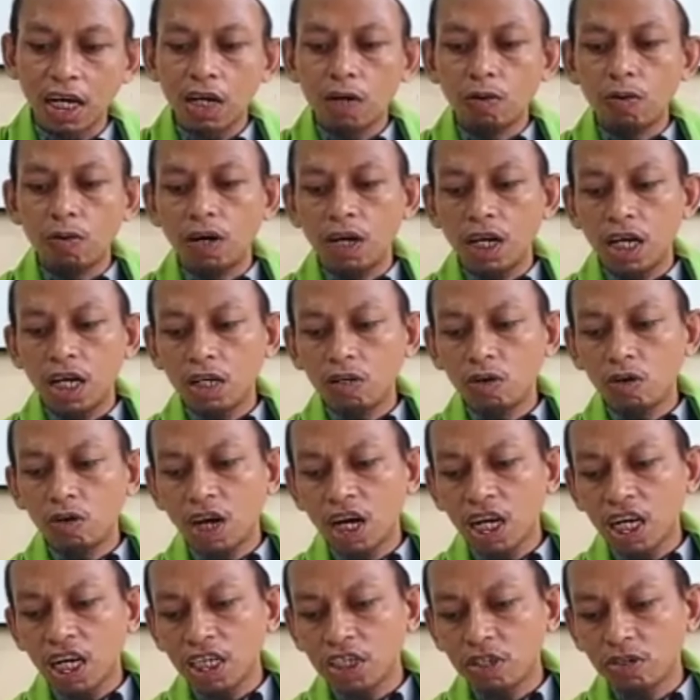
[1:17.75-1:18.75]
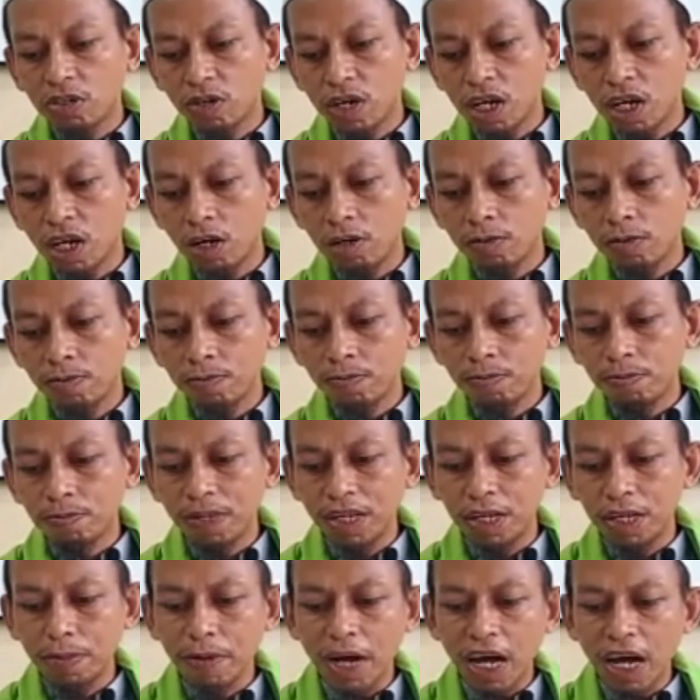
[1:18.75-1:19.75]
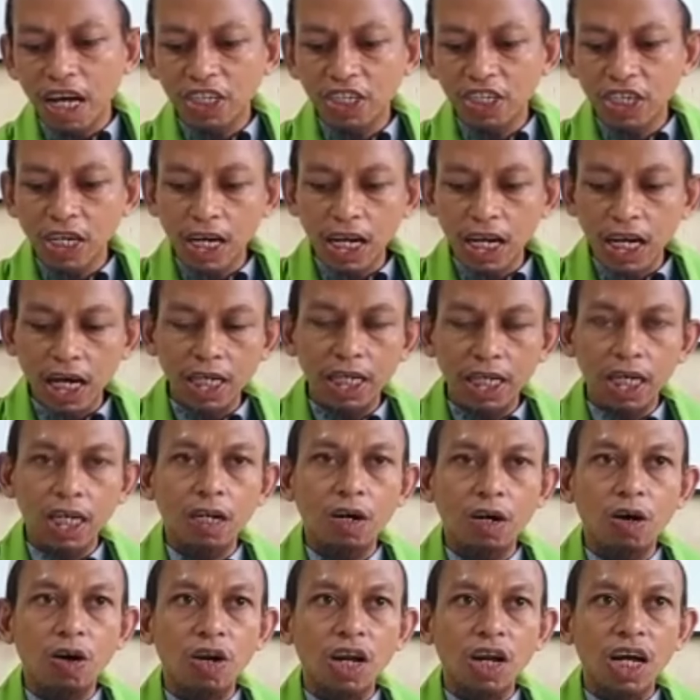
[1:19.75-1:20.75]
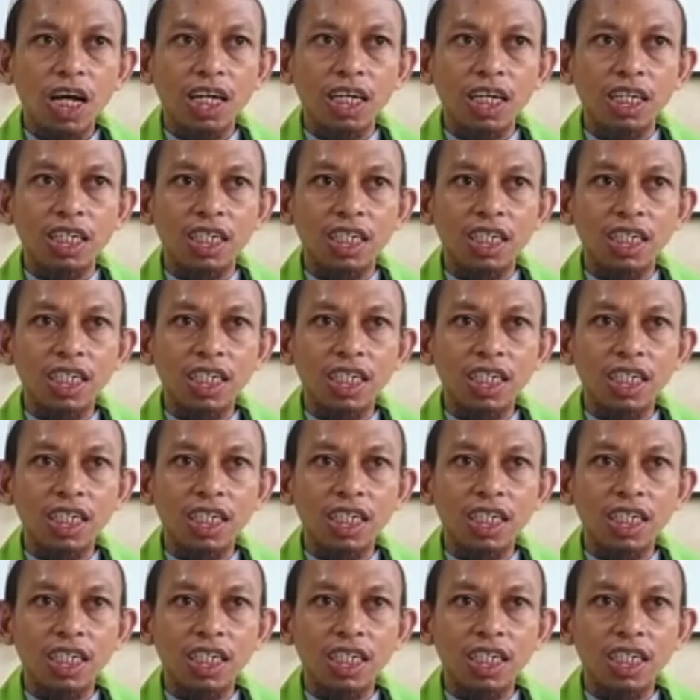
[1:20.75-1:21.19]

Wala yurakhisu lahum fi ma'asillah dan orang